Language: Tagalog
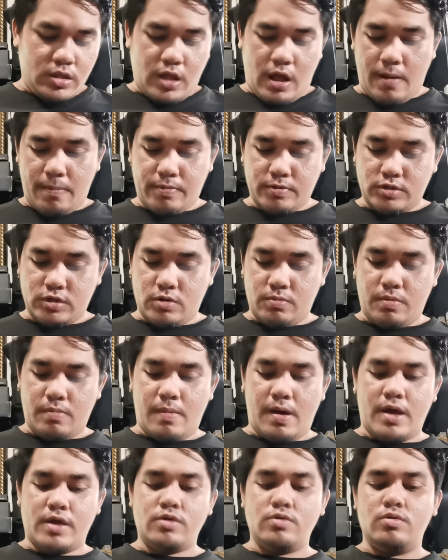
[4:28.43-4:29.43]
Tapos, ano
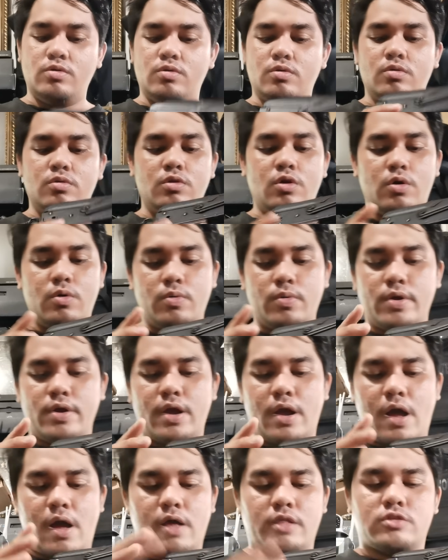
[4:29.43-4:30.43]
pa ba? Yung
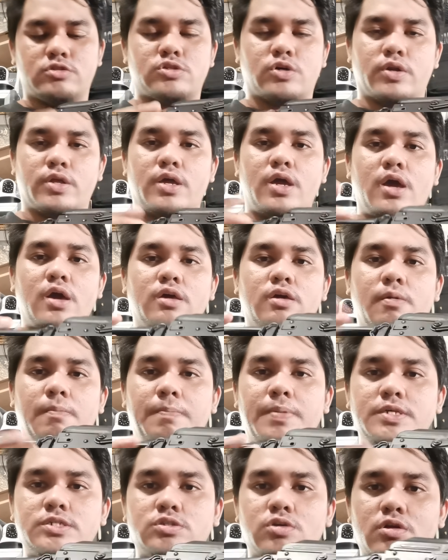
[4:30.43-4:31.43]
lower, at uh, sorry, yung
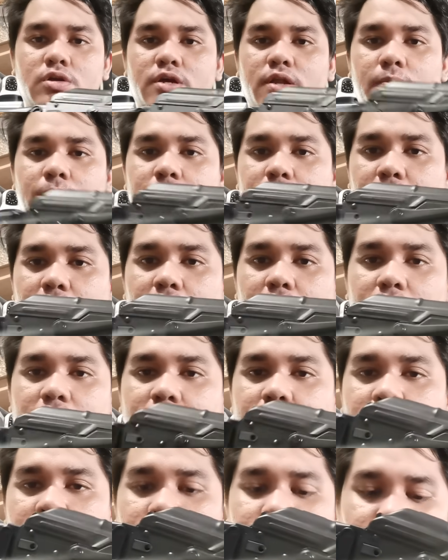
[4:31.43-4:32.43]
pistol grip niya
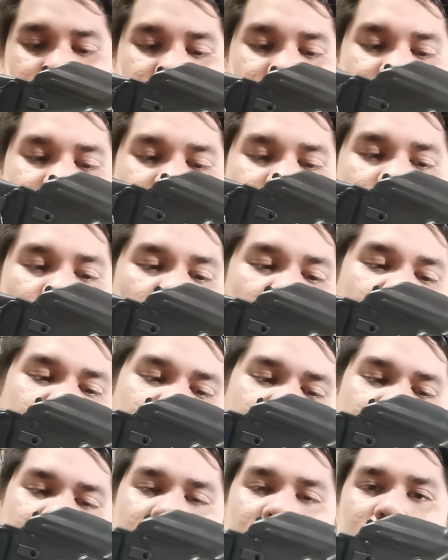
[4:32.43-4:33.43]
ay
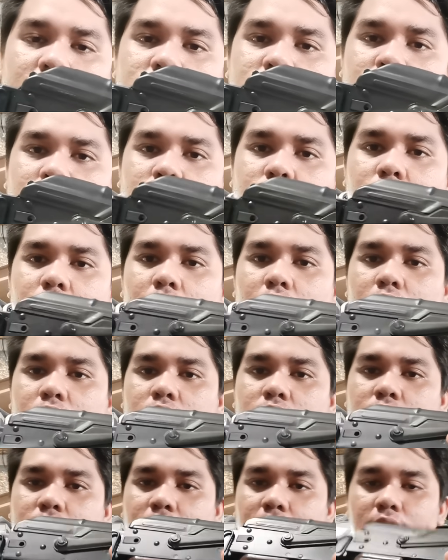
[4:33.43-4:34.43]
polymer lang. So,
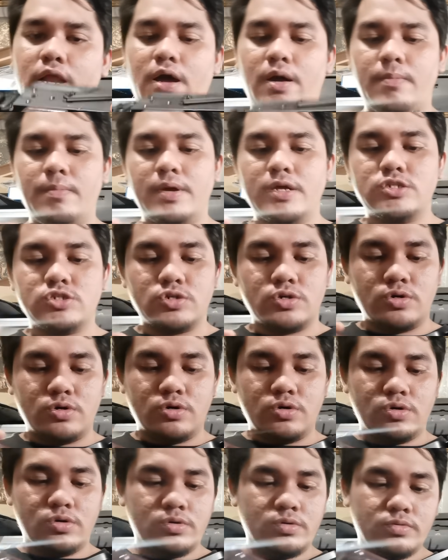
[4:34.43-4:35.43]
yun nga lang ang
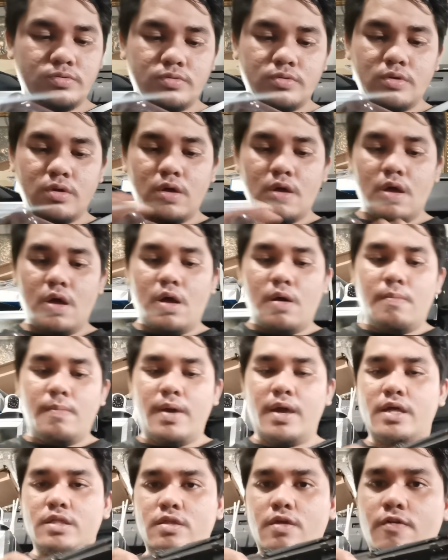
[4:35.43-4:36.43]
medyo
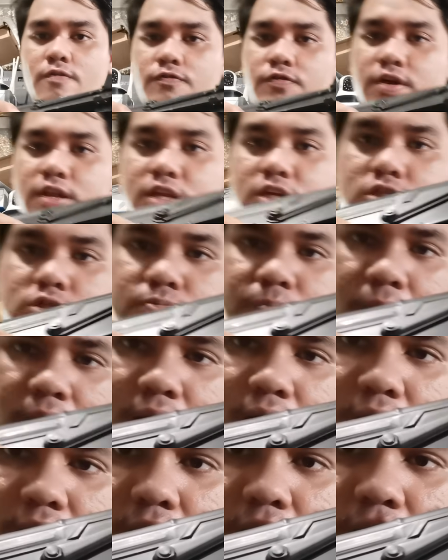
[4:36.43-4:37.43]
may kitin yung finish.
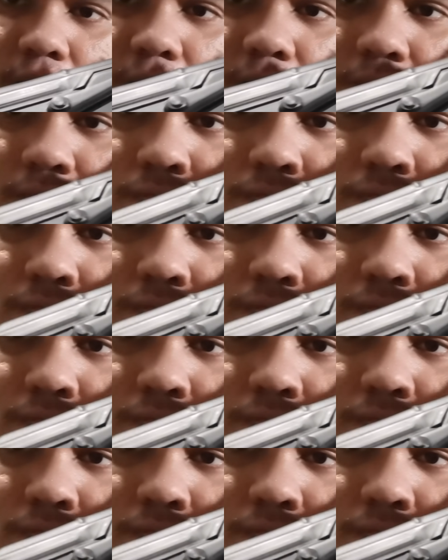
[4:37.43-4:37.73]
Parang,